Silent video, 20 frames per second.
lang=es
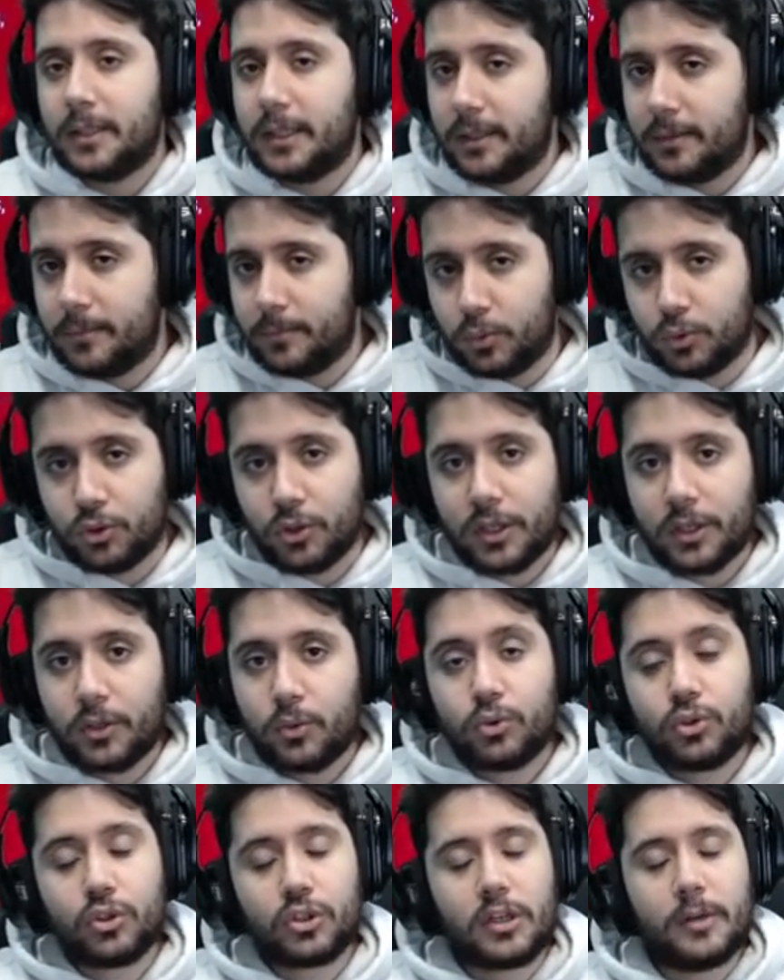Eh, muchos
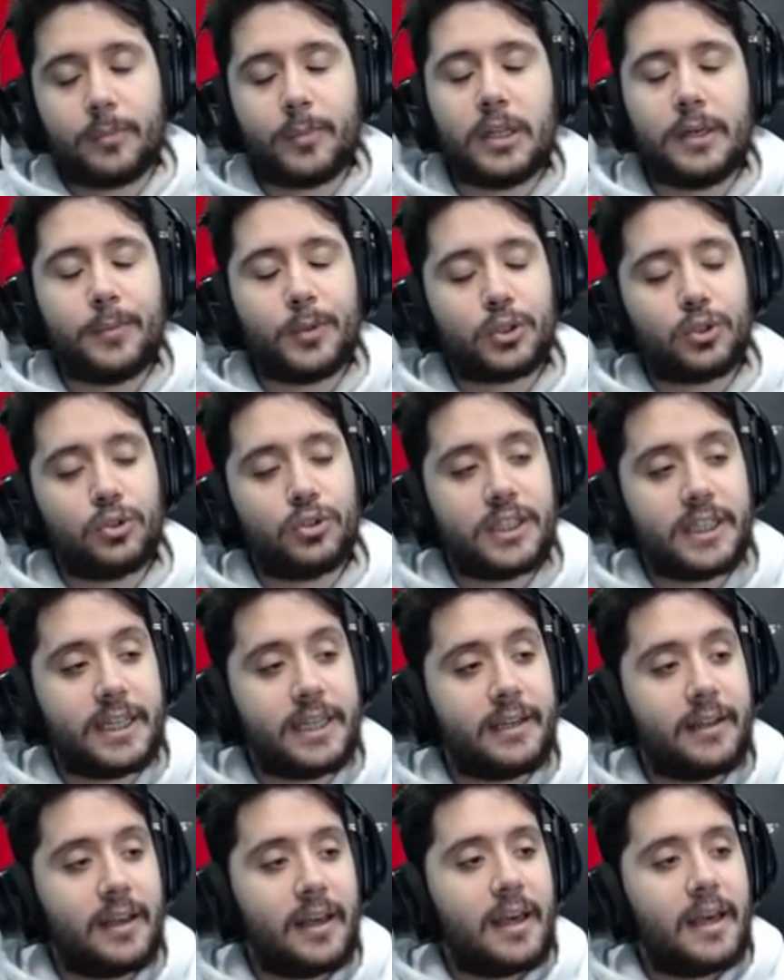recursos que podremos
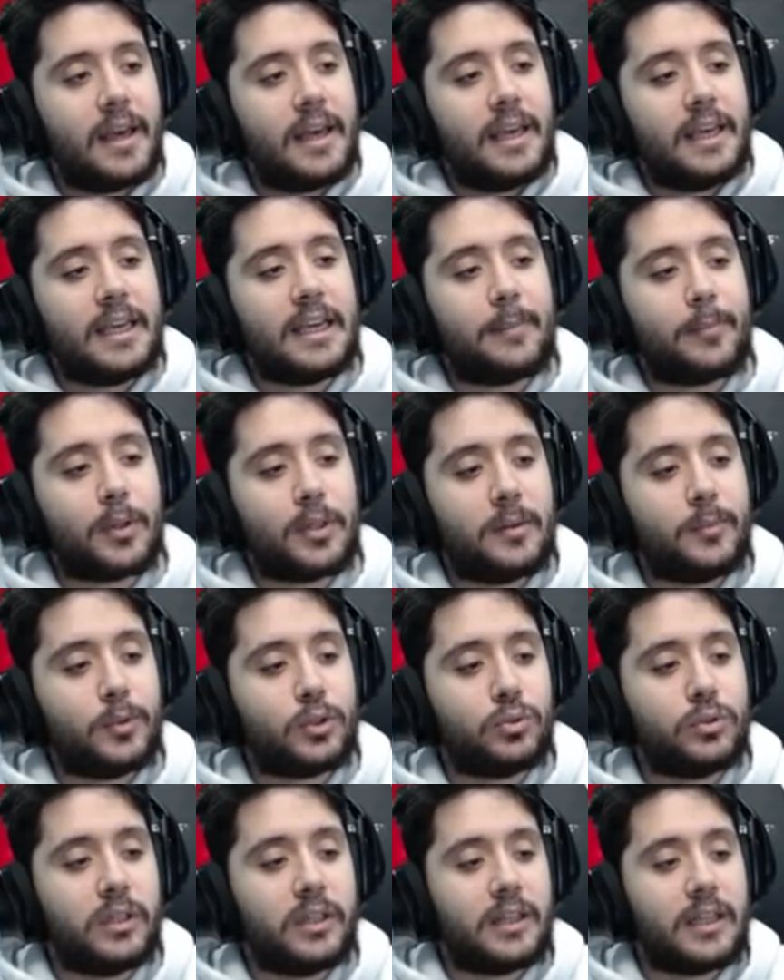conseguir y que podremos
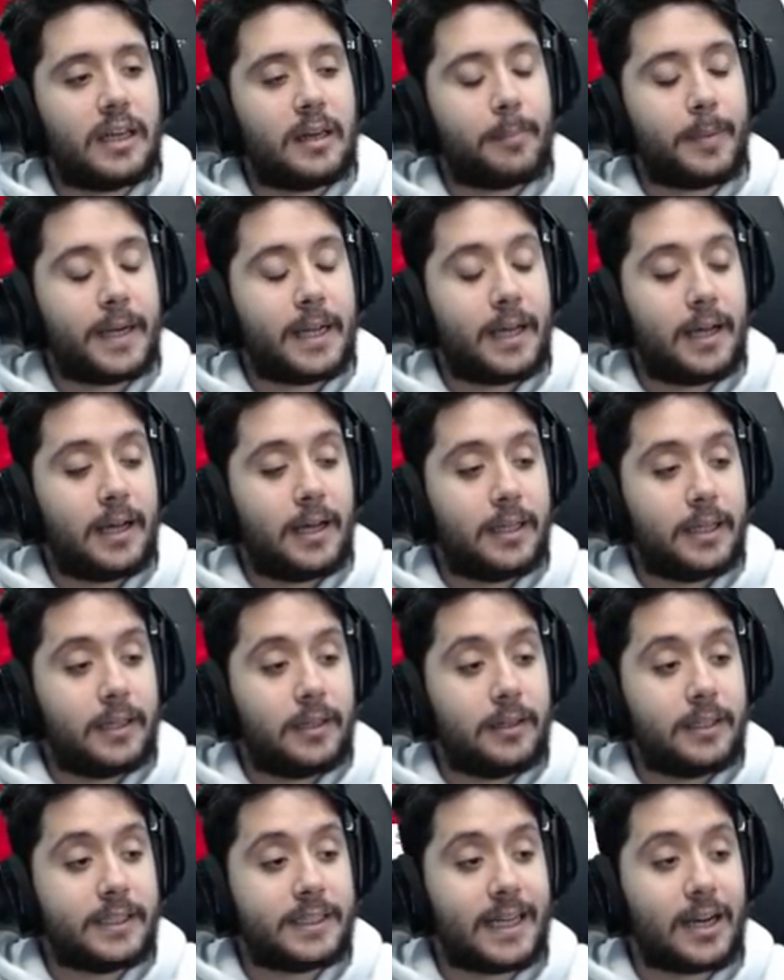utilizar para
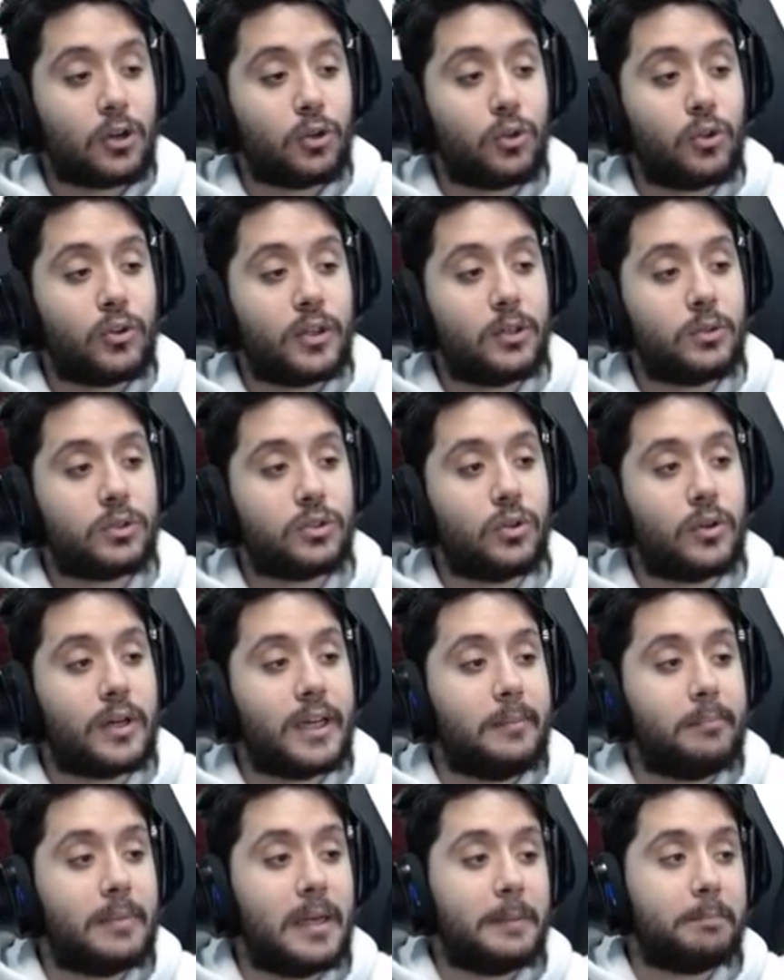el desarrollo de nuestro
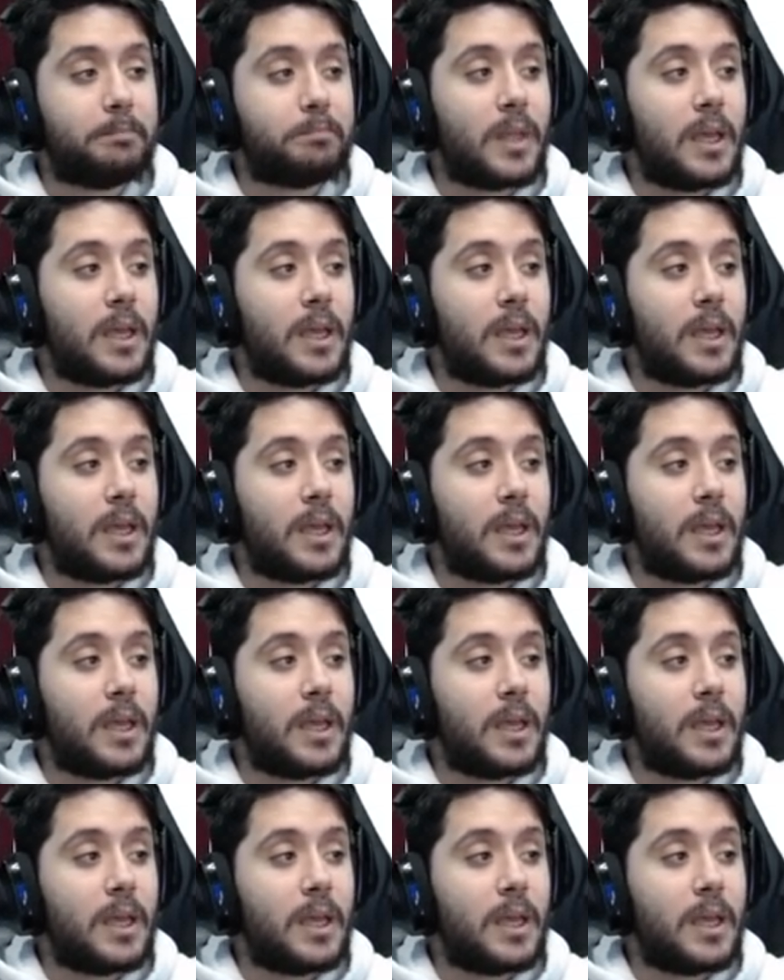gameplay.